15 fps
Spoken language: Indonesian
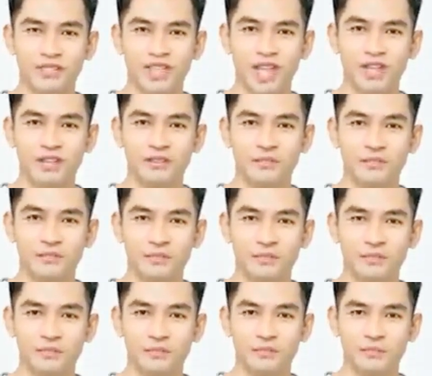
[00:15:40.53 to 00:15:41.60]
Wanita
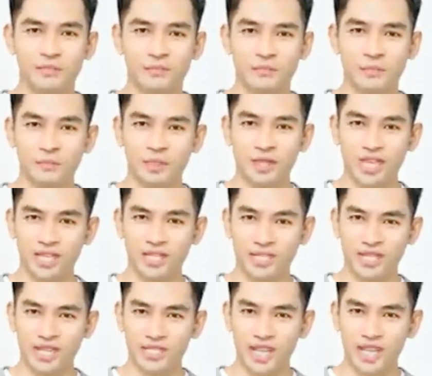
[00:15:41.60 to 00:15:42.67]
tua ini
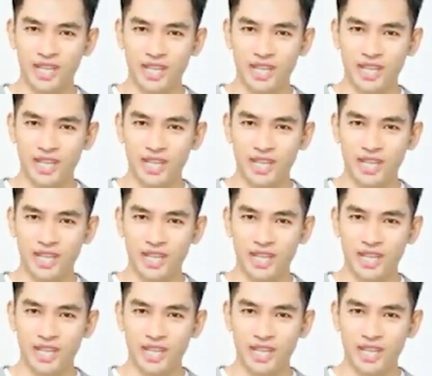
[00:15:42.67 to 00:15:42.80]
berbicara.